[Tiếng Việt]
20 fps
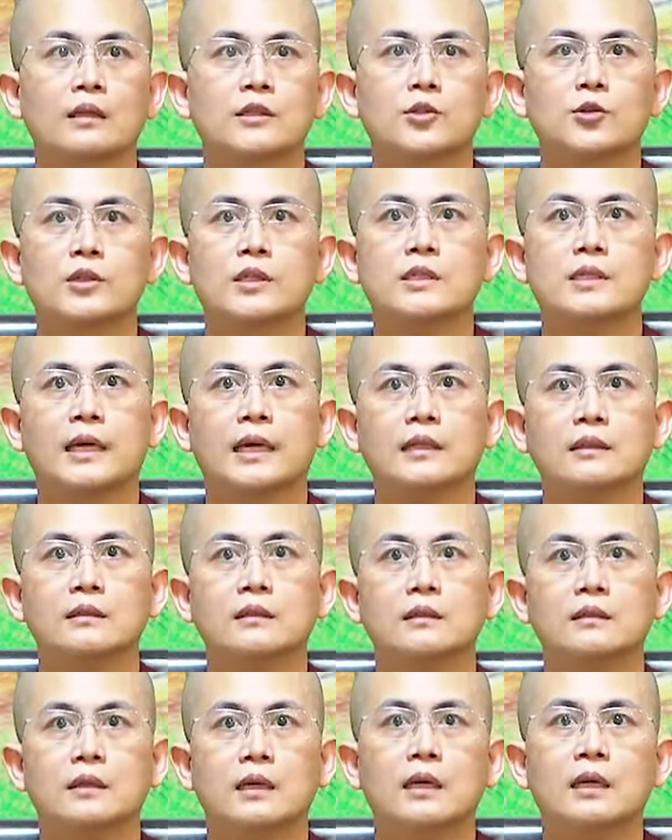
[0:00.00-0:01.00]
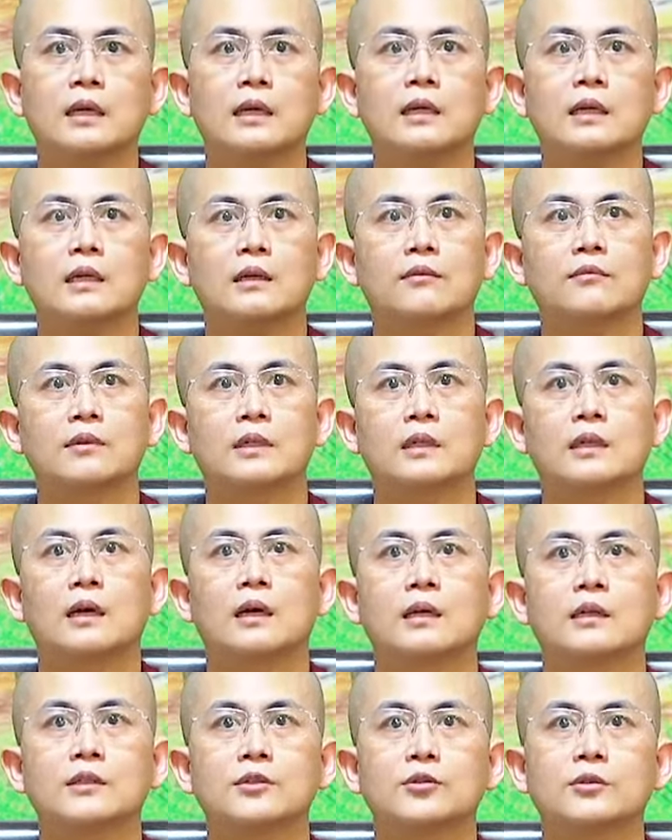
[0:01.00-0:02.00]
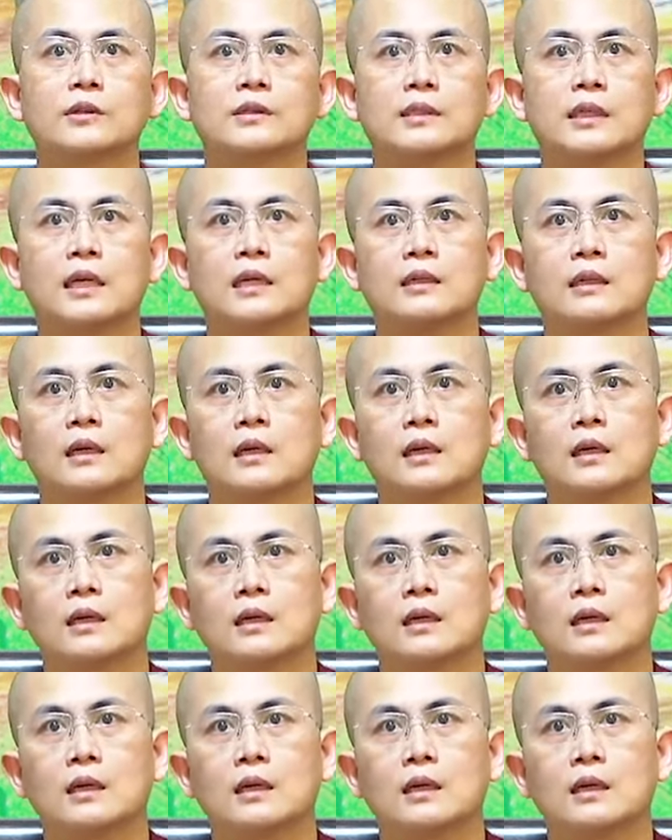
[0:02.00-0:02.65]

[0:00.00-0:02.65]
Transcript: suy xét như thế vì ấy suy xét